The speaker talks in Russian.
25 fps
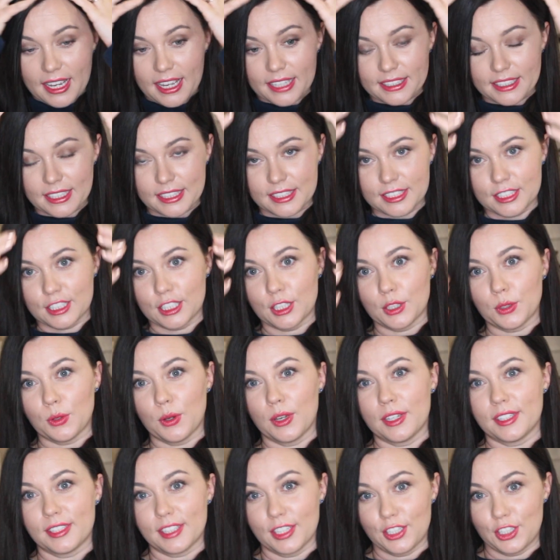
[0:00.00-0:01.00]
этот
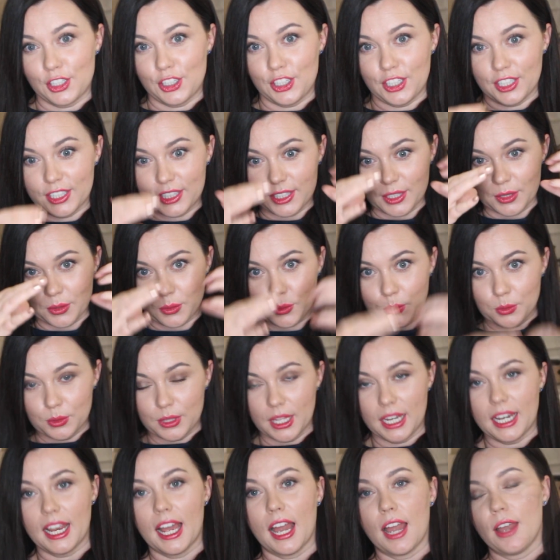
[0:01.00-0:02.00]
слой защиты
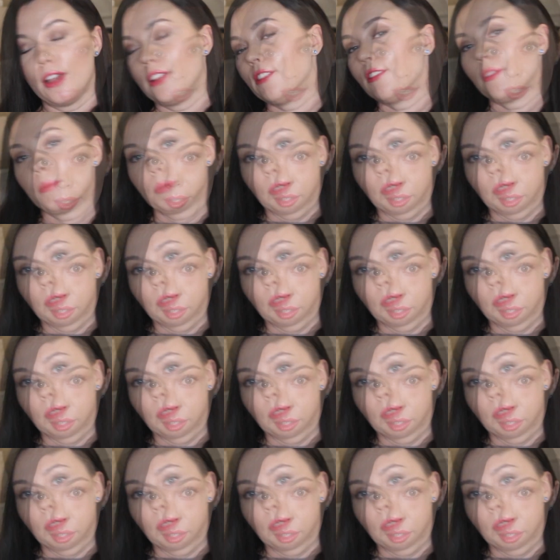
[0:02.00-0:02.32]
удаляет.